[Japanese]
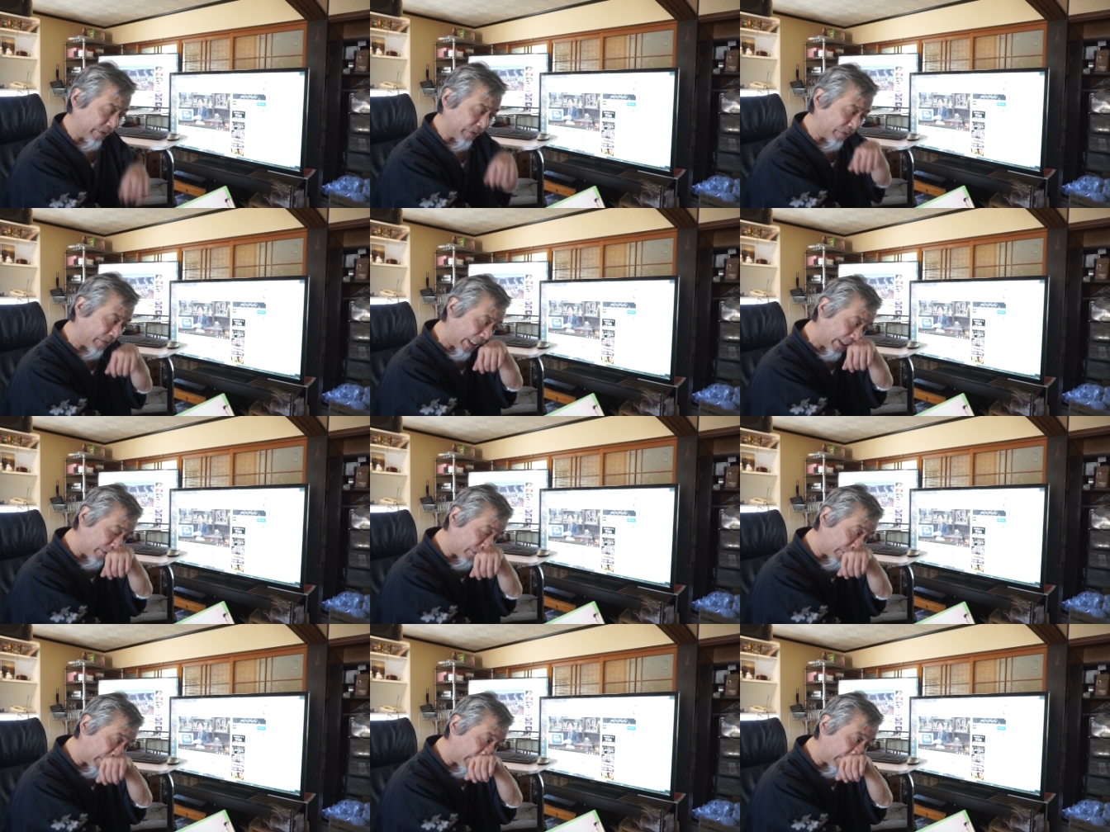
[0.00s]
直撃す
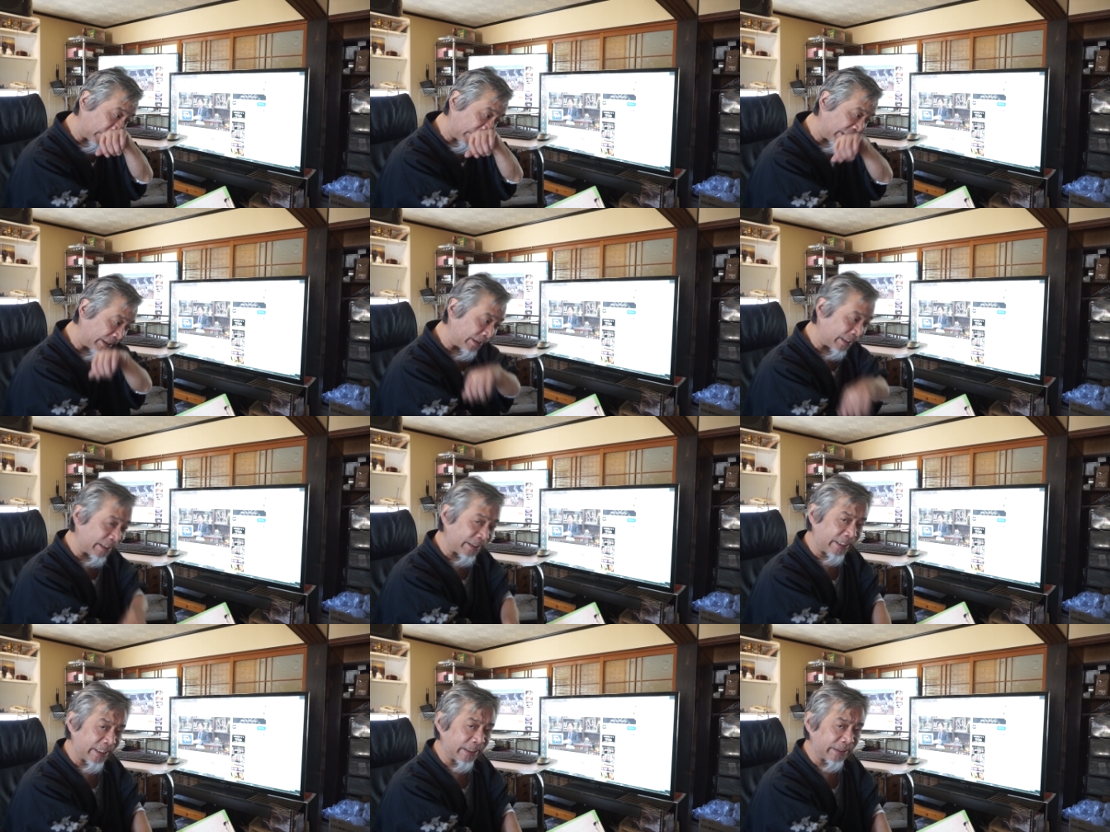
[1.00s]
るともう甚大
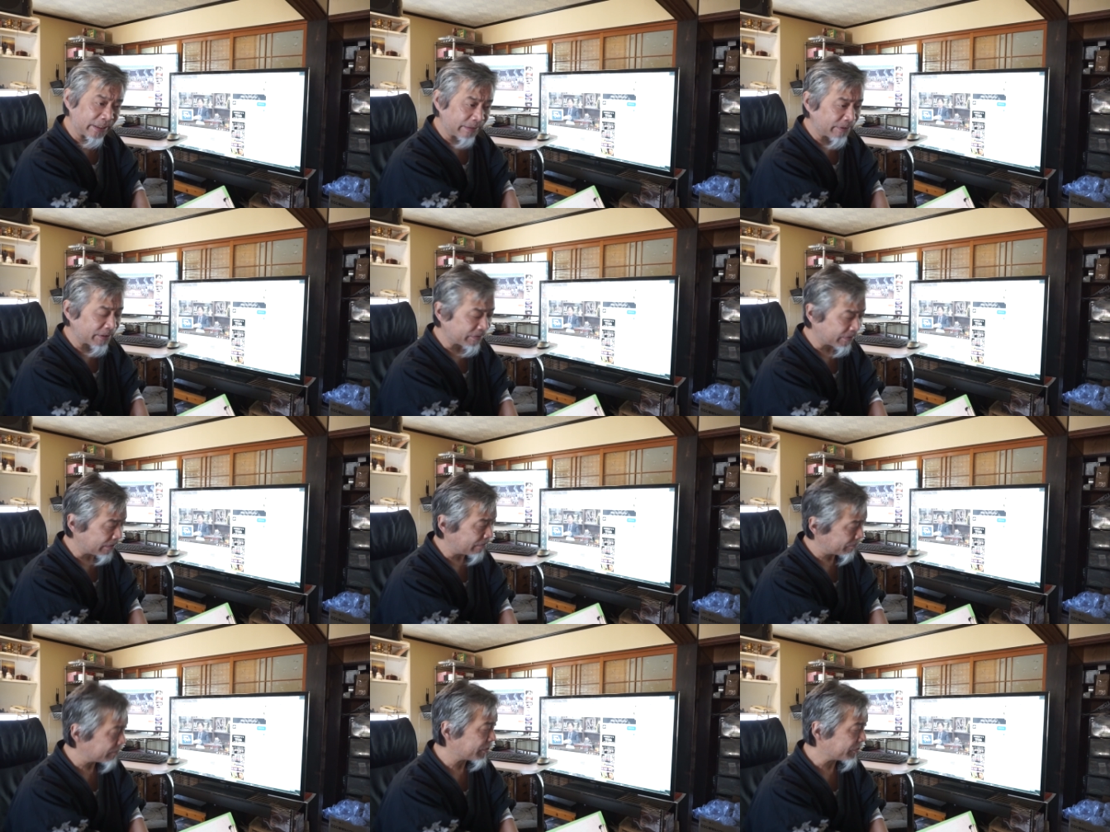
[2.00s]
な被害になりますんで
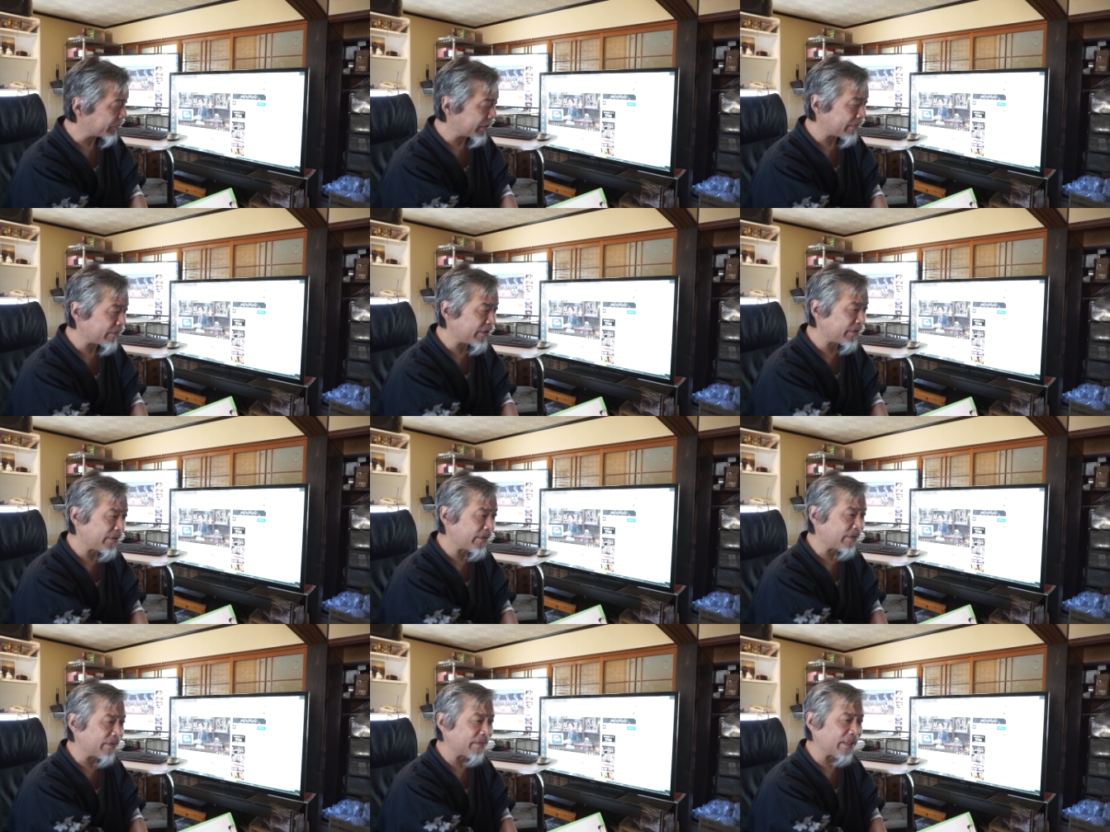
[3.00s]
その辺もいろい
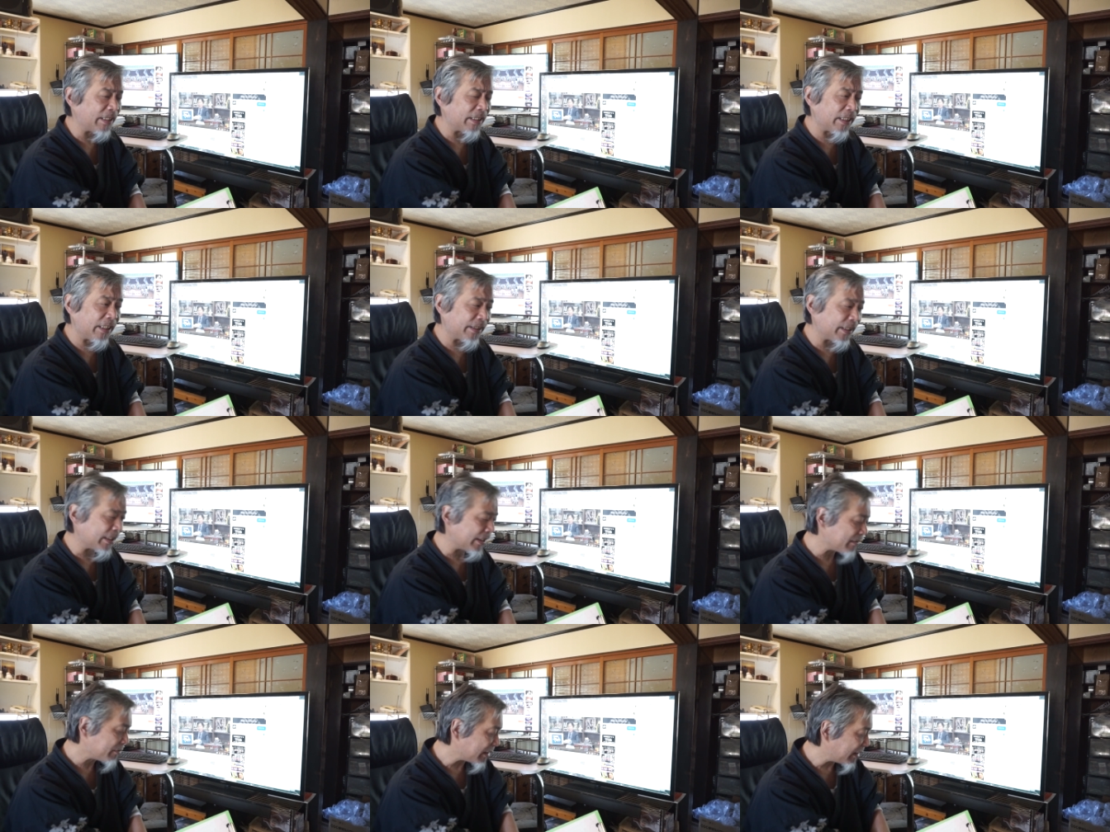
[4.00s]
ろ考えていか
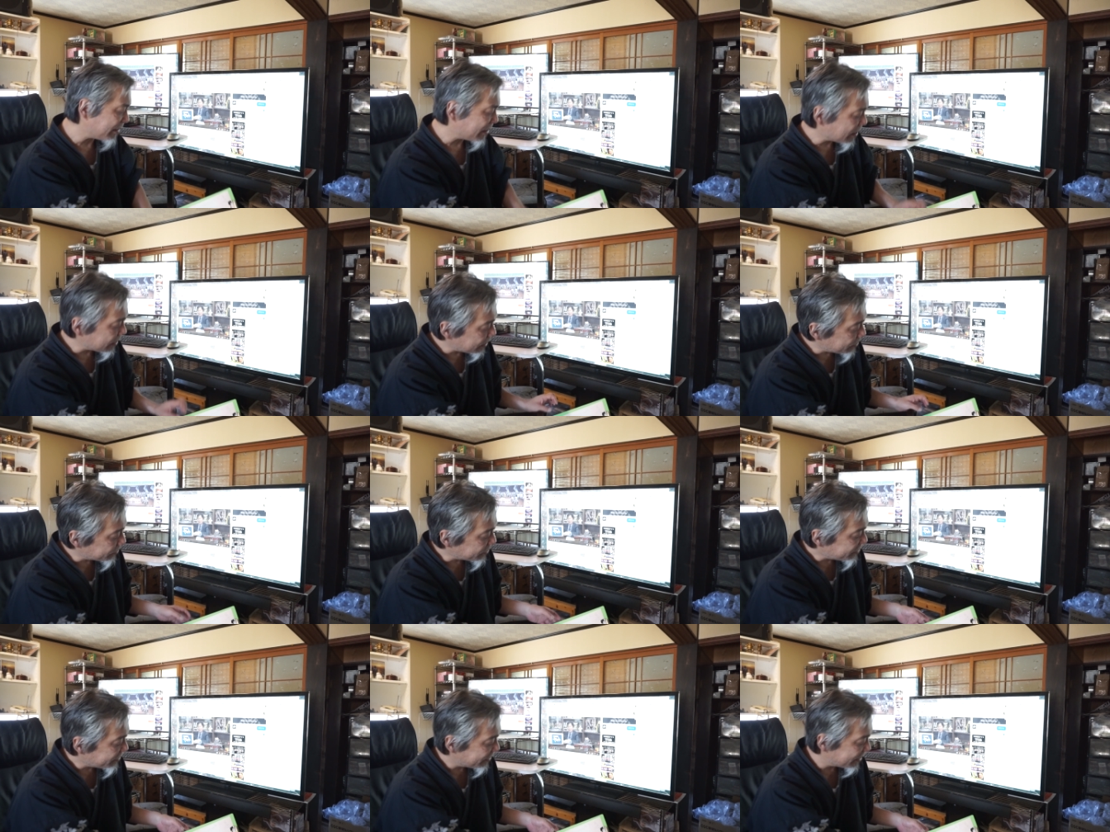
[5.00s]
なくちゃならないこと